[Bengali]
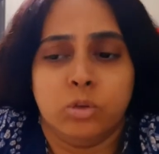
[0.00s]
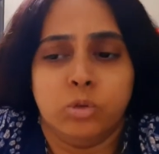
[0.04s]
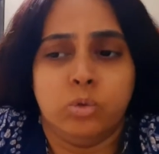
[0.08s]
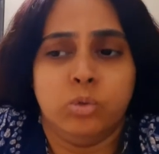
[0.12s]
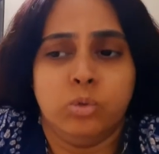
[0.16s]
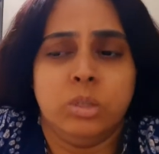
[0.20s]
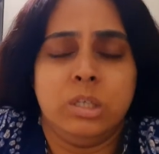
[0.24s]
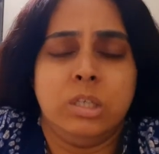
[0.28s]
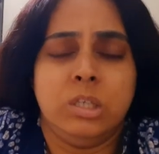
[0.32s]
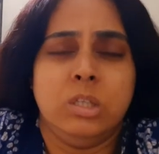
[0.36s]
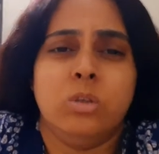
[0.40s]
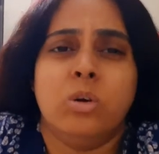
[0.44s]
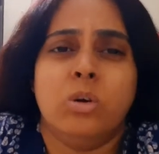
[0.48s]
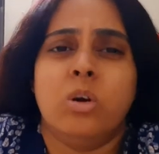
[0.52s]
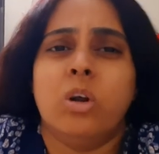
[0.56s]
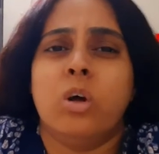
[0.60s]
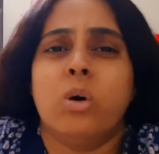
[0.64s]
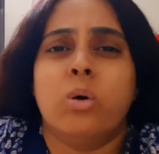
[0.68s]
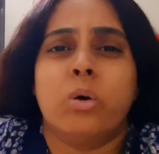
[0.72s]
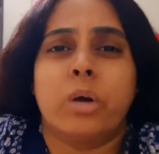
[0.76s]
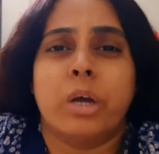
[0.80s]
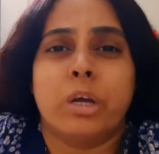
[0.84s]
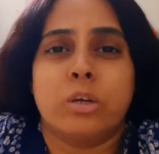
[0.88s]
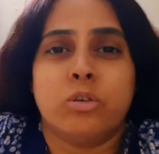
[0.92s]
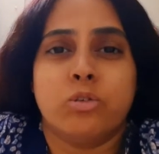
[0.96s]
দুদিন ধরে
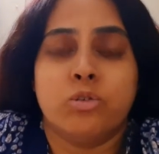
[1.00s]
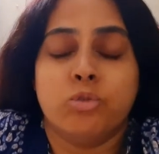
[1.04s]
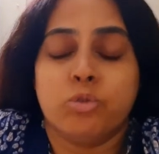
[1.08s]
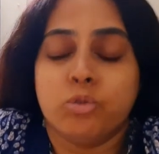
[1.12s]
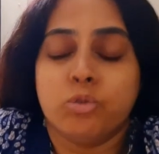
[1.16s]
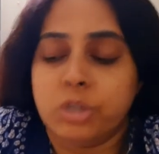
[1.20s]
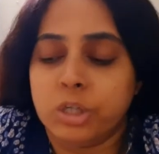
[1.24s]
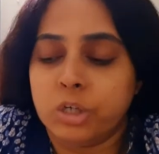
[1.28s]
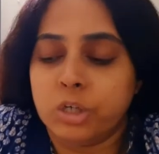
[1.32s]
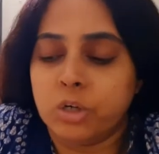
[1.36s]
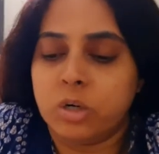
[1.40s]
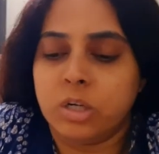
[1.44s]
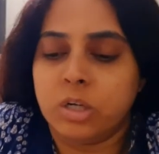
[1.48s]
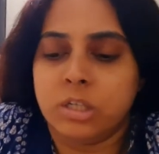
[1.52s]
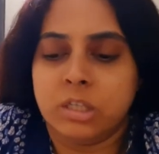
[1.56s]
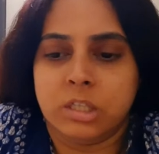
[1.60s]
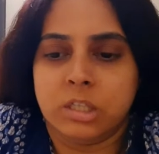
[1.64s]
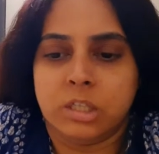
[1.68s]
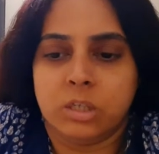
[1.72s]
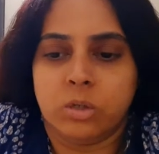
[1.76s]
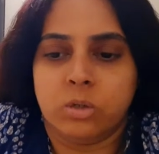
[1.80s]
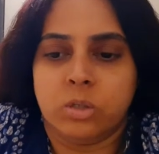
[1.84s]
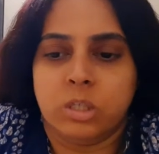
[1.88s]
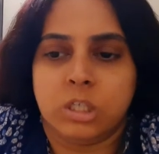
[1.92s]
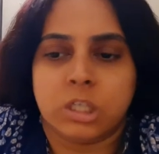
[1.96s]
ওকে একটু রুটি করে
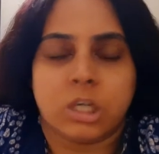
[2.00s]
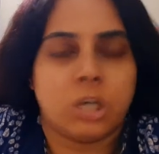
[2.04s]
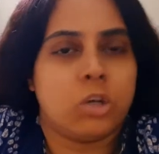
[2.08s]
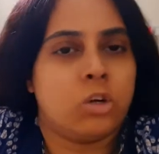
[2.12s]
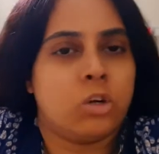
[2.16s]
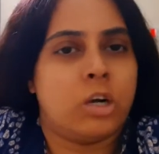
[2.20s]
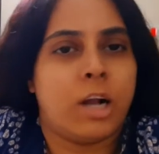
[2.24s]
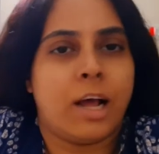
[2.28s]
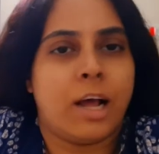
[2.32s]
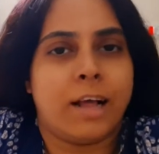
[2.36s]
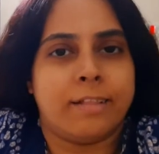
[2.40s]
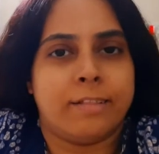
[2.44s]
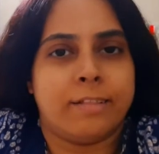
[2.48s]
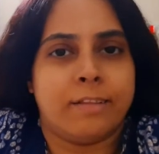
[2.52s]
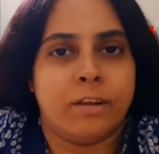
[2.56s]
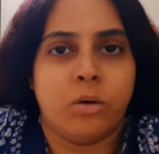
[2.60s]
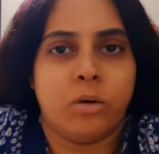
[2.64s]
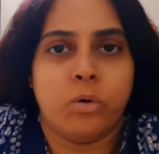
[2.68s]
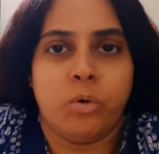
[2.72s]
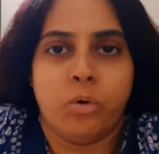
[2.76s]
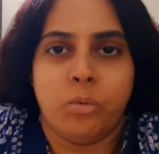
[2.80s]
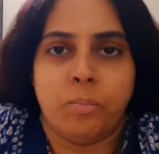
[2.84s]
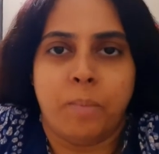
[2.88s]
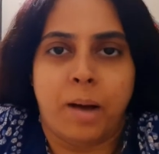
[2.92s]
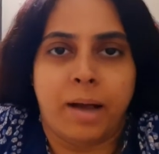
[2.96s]
দিতে হচ্ছে কারণ রাত্রে
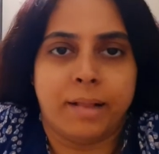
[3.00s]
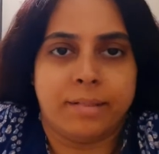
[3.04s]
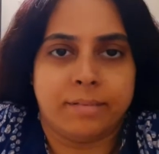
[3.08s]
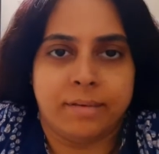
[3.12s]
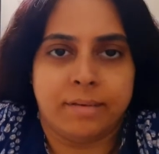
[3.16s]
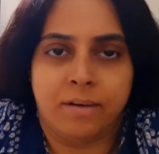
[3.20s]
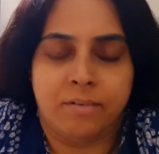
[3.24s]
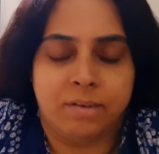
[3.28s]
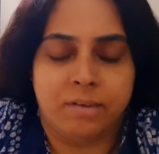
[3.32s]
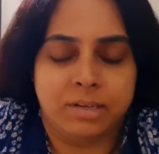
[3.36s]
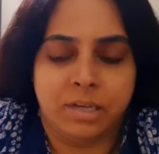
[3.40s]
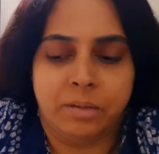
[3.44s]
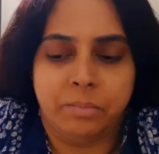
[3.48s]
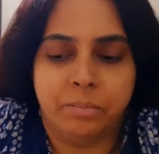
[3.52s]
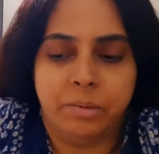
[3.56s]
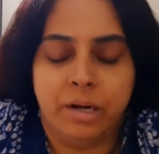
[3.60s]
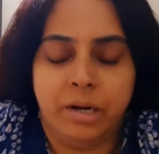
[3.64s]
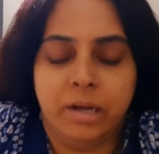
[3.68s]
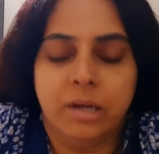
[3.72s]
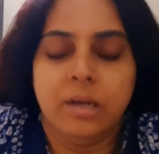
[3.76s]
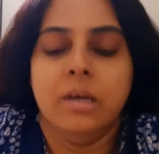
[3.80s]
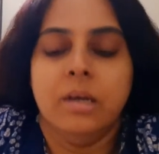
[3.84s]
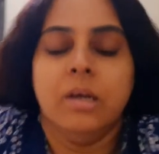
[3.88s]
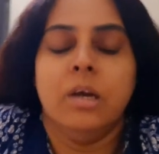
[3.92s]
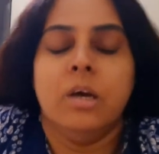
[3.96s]
ওর ভাত খাওয়া যাবে
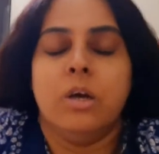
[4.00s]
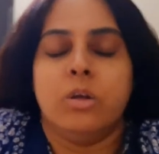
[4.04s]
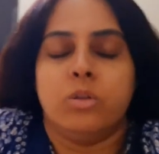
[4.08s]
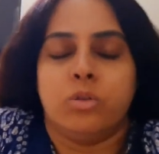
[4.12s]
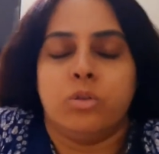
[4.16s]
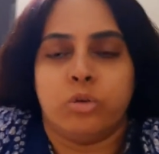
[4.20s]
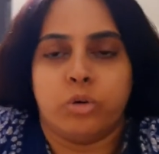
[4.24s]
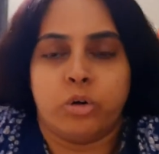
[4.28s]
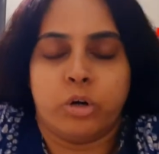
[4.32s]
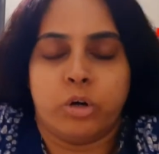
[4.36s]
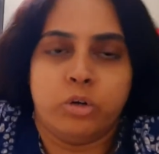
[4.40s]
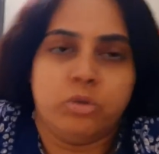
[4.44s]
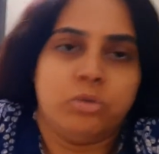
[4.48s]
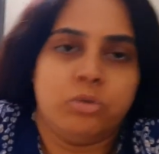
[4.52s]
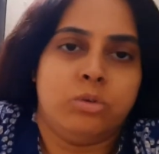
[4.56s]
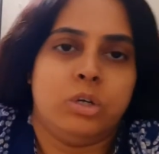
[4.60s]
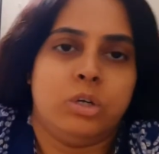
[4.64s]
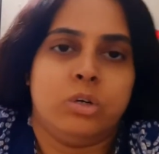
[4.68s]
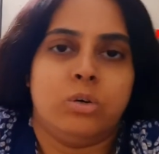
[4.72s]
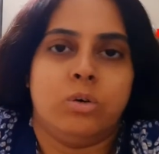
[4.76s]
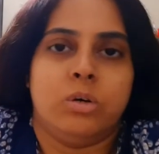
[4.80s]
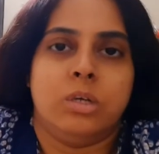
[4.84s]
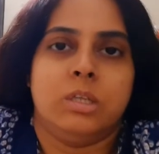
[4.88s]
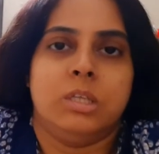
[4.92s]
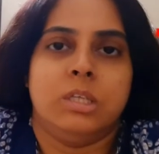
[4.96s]
না তো ওকে
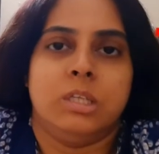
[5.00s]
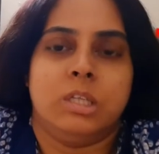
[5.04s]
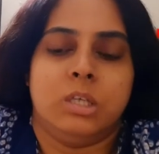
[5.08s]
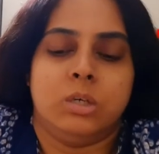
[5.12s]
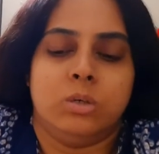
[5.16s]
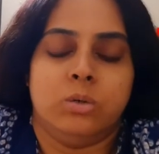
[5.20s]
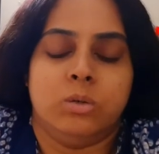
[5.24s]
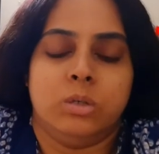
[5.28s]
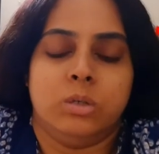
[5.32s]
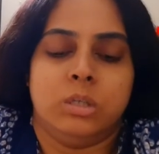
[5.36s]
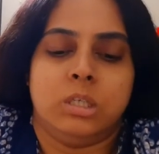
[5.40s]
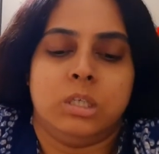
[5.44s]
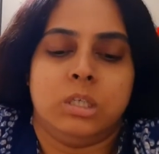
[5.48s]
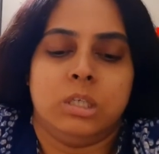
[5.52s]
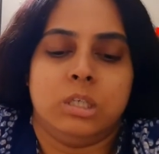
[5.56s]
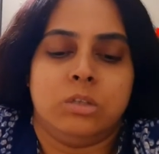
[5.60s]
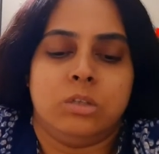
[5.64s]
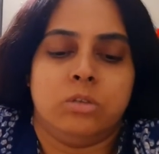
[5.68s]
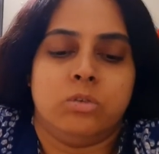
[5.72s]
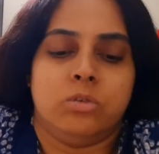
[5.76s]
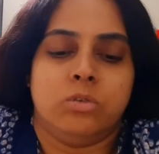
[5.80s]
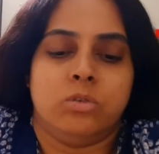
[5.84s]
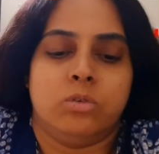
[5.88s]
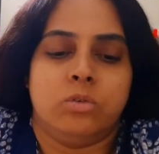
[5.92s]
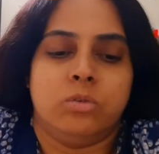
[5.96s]
রুটি করে দিতে হচ্ছে
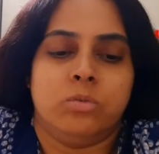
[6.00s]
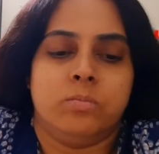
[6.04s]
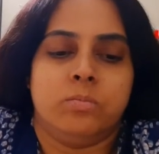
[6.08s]
তো